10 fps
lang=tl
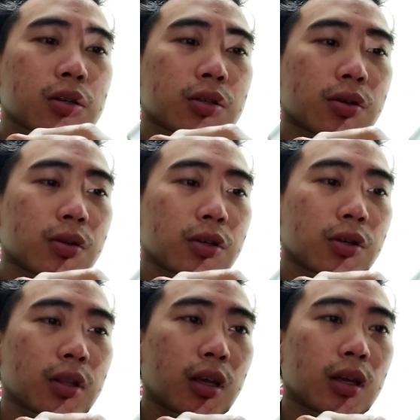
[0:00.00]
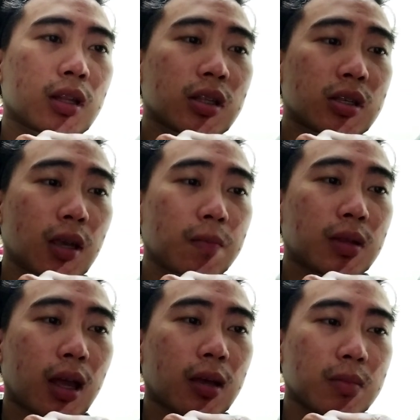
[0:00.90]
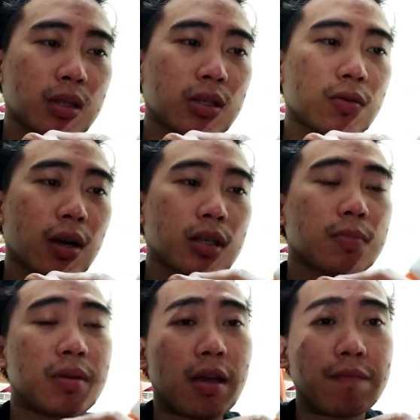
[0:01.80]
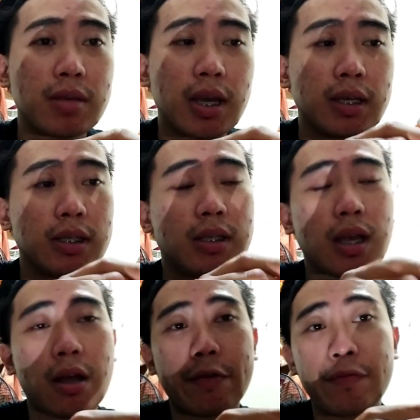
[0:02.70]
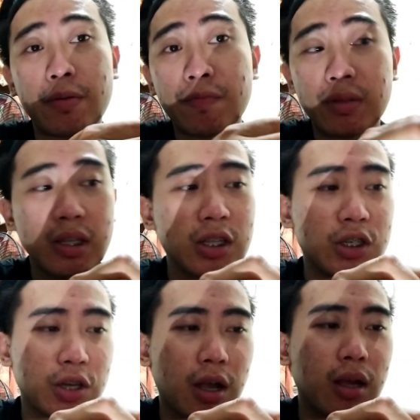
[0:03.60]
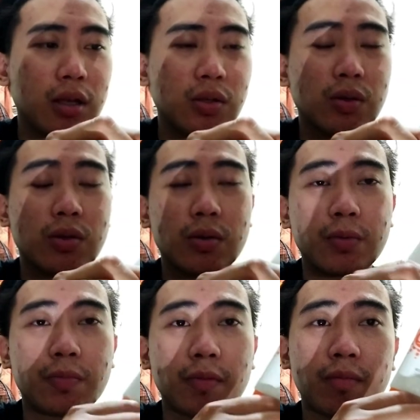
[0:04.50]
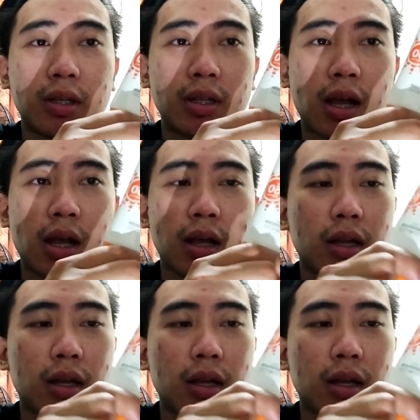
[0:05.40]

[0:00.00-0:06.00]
So, yun. And at the same time is yung SPF niya is uh, ah, 50 na siya. So, 50 na